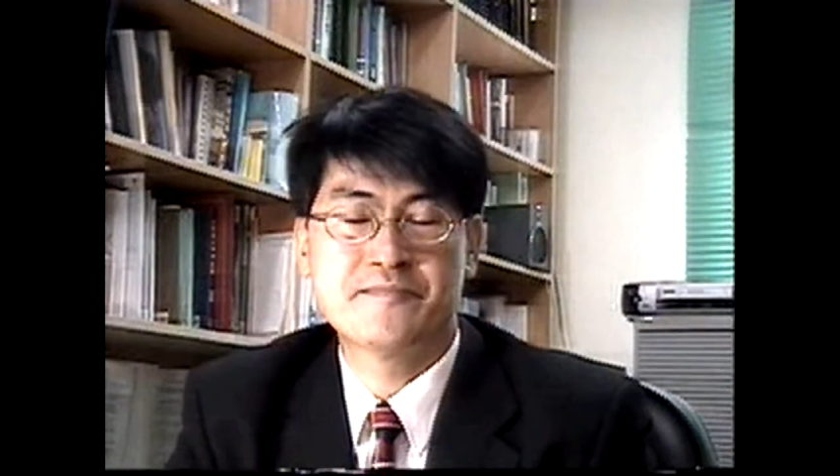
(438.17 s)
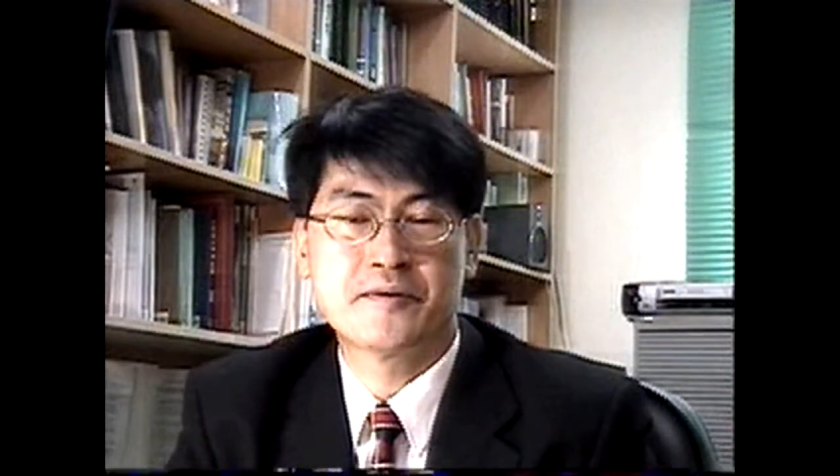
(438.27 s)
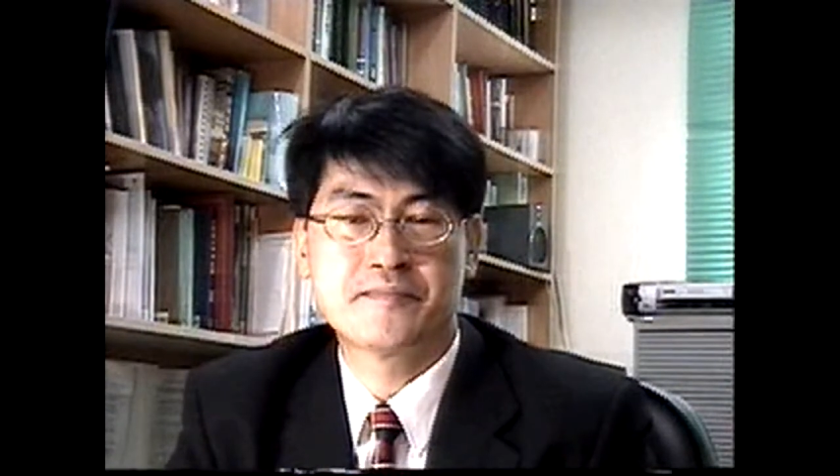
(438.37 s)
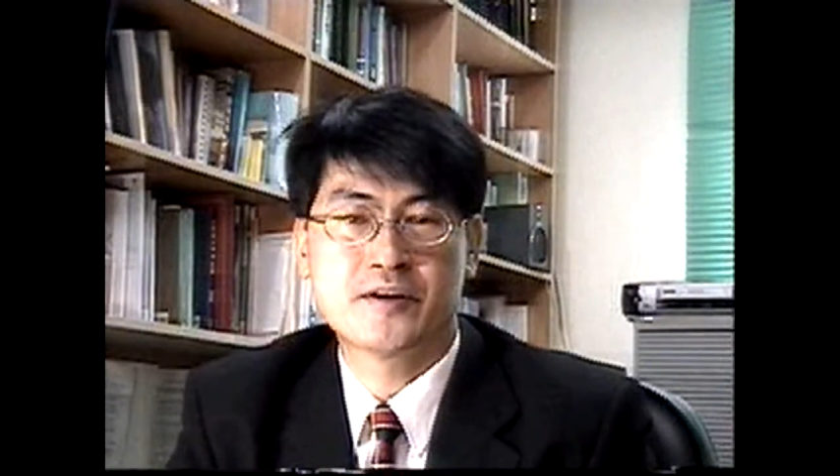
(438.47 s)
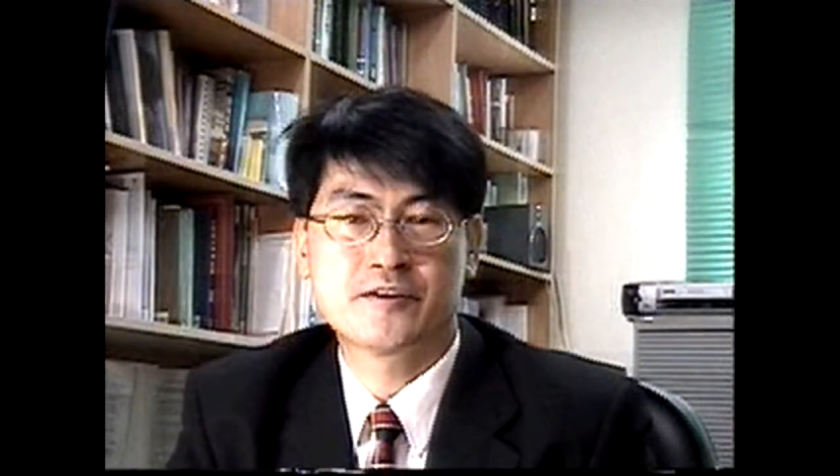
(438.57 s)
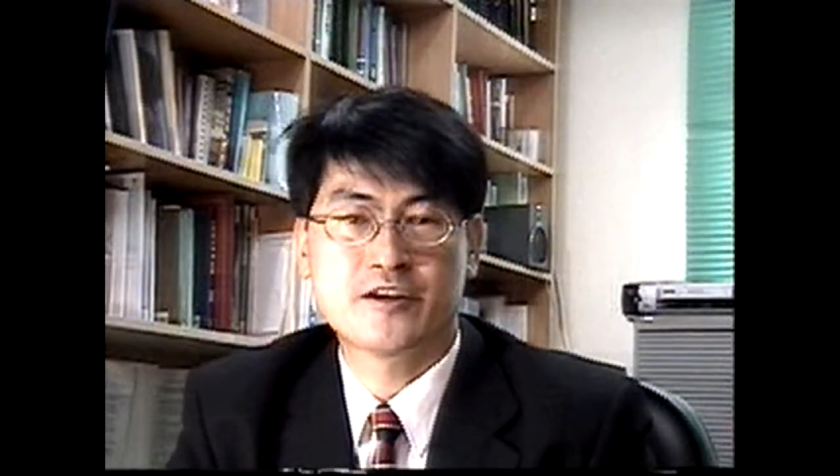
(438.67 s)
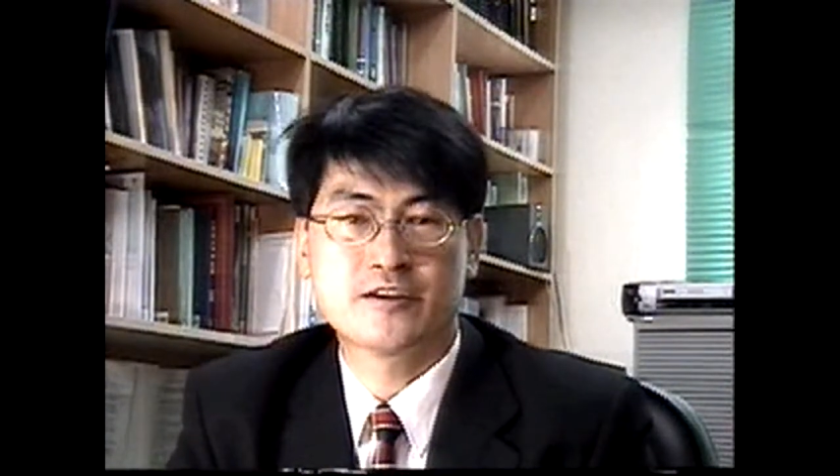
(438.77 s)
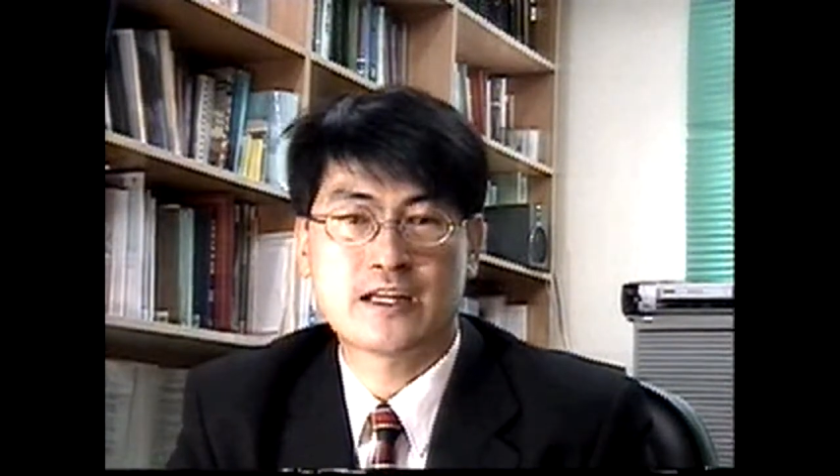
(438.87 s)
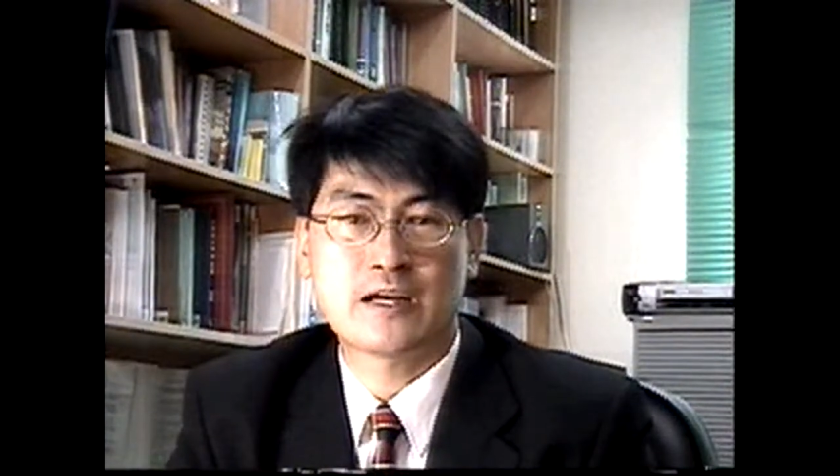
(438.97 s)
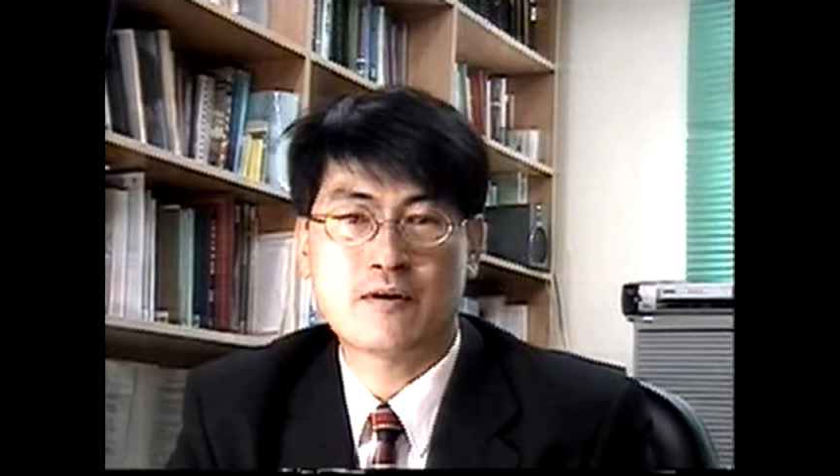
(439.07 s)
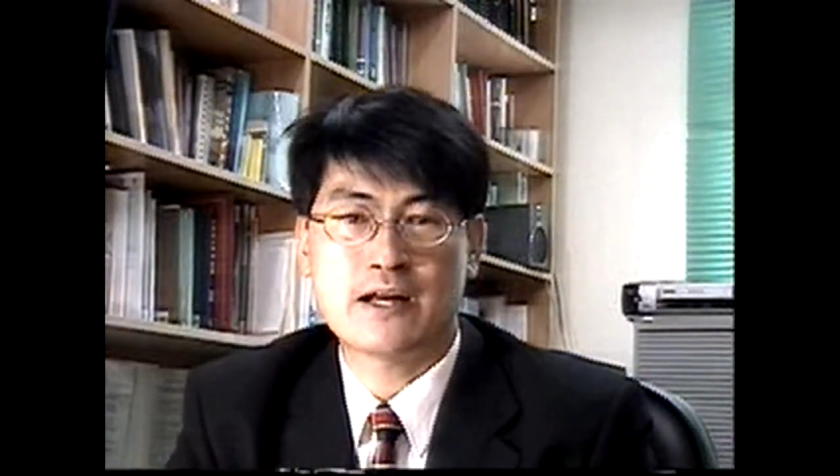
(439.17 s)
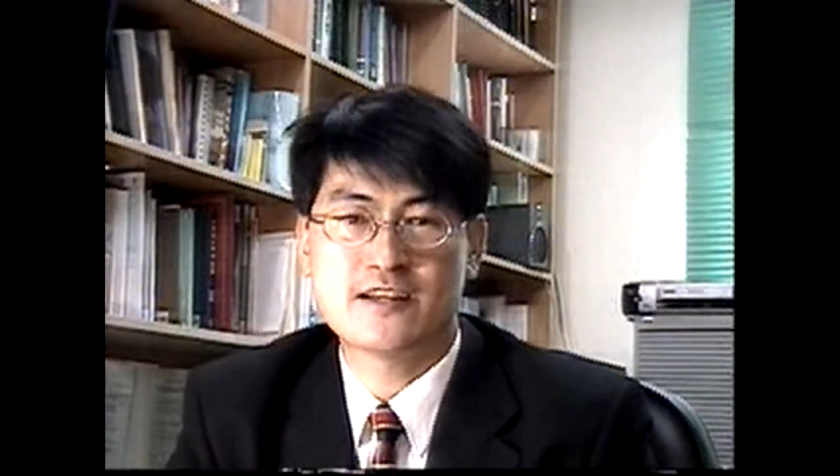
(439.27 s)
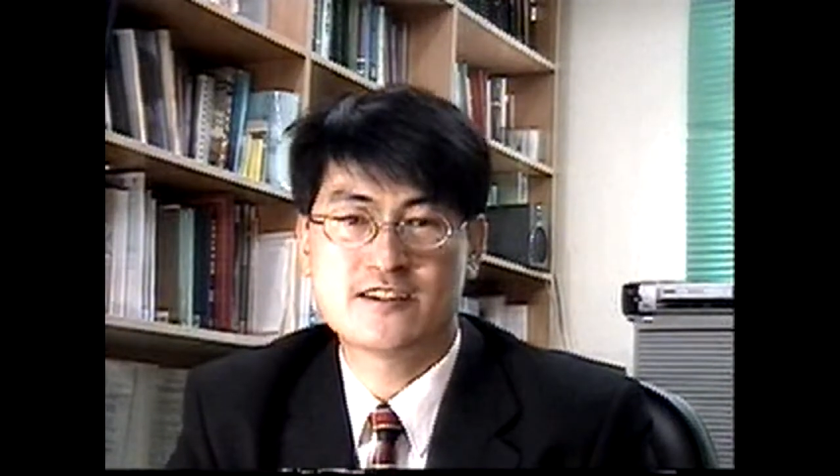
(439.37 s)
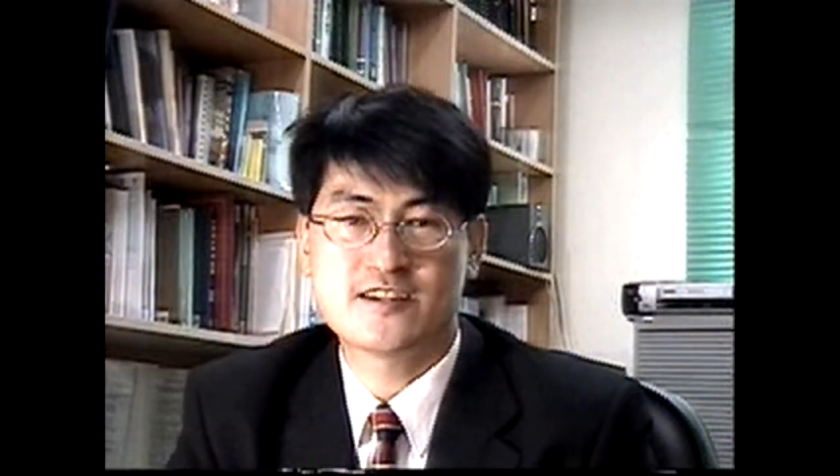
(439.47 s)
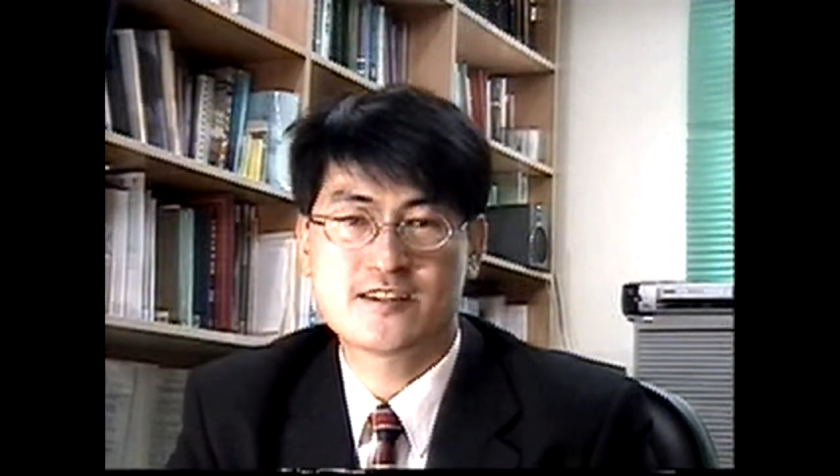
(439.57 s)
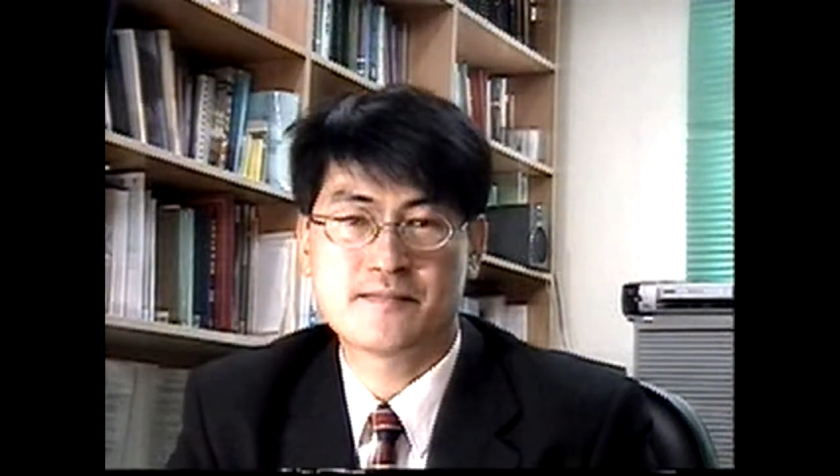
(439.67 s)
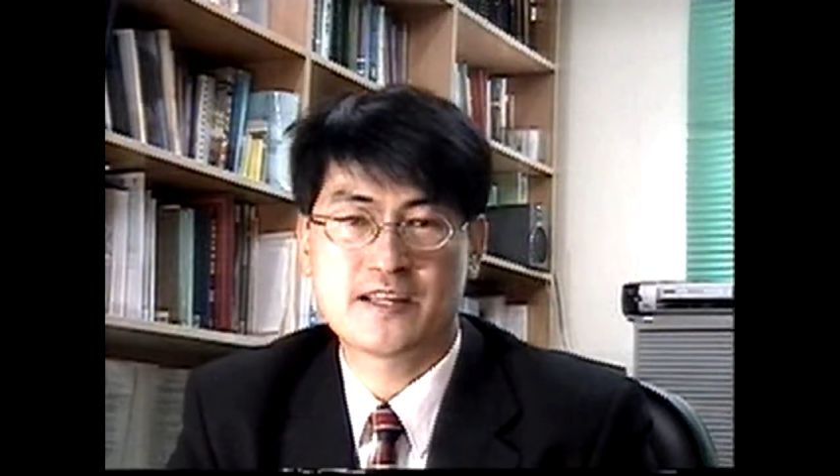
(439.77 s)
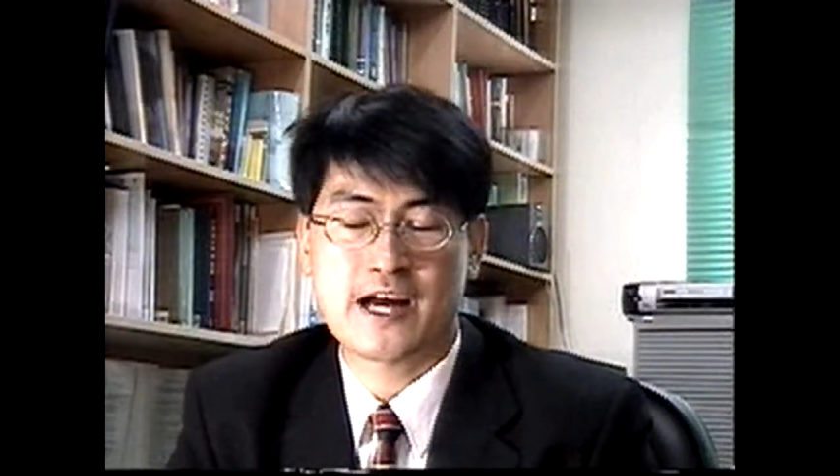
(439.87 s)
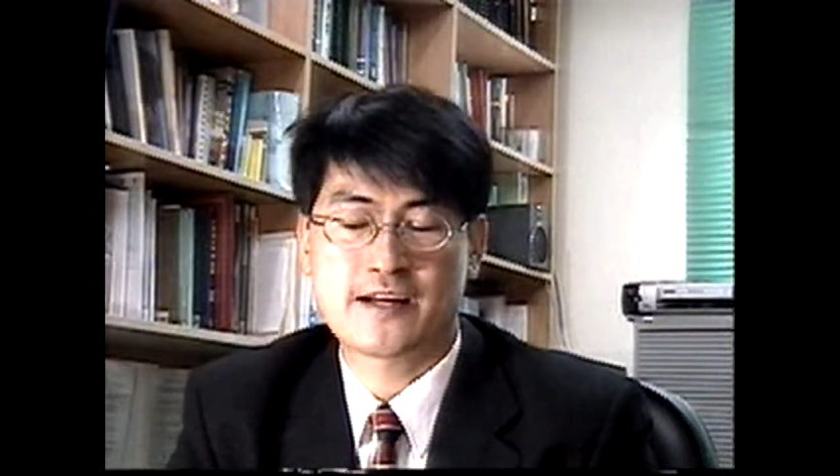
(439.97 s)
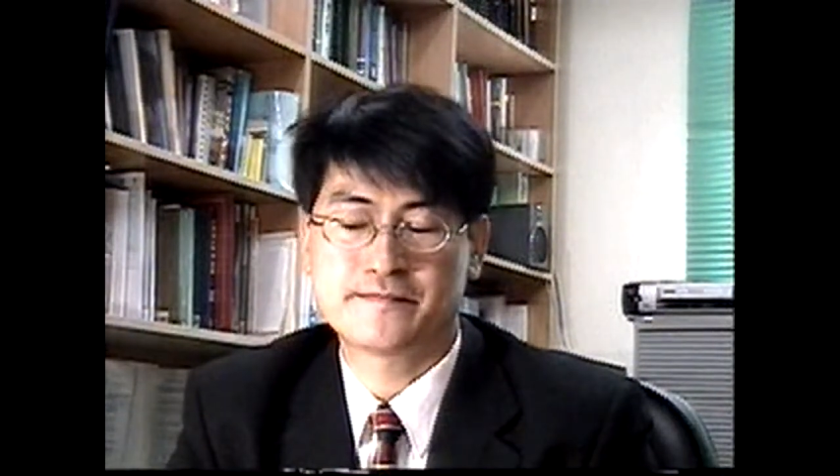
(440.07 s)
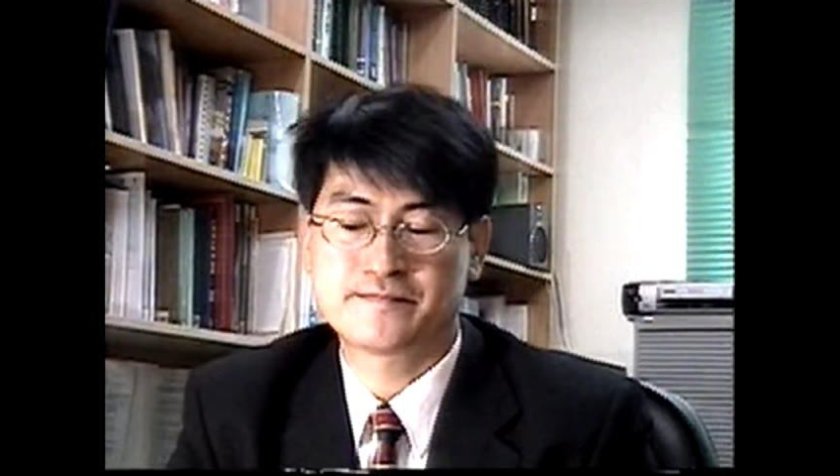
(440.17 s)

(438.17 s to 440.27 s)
명명되었다고 알려져 있습니다.